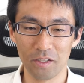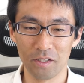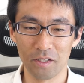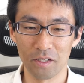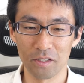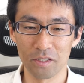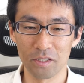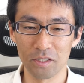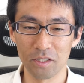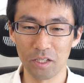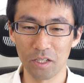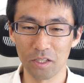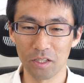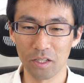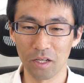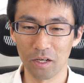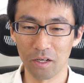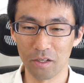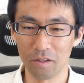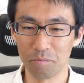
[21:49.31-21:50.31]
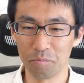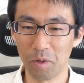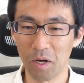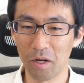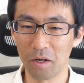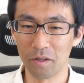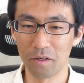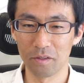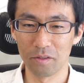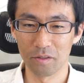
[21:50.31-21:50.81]
ラッチデータ
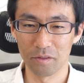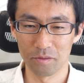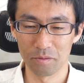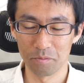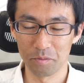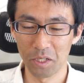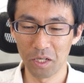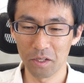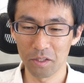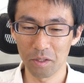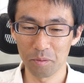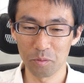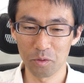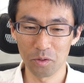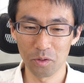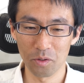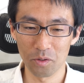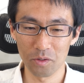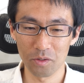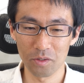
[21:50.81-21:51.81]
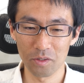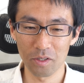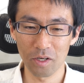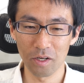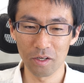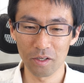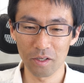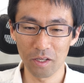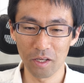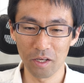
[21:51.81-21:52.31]
まあリアルタイムクロック
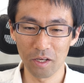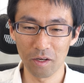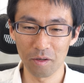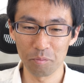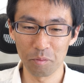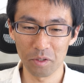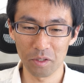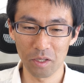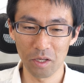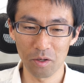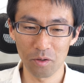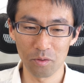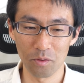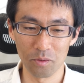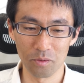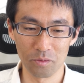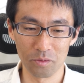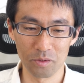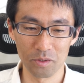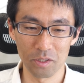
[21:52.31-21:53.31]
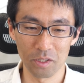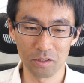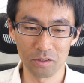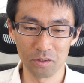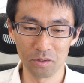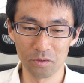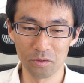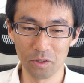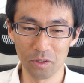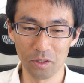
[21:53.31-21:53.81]
関係が結構複雑
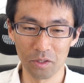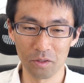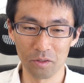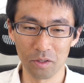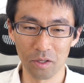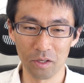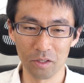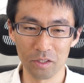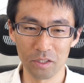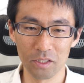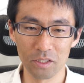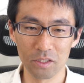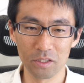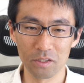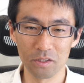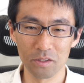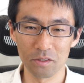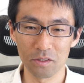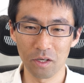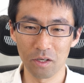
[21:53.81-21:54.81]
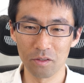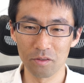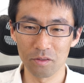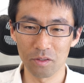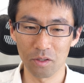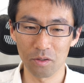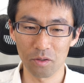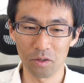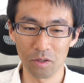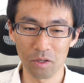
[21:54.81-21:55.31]
に増えてるな日数
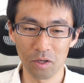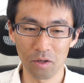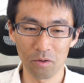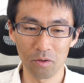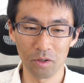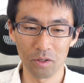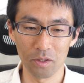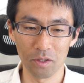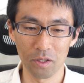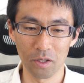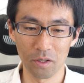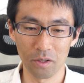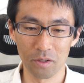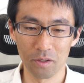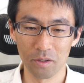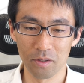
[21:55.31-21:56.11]
カウンターとか結構あんな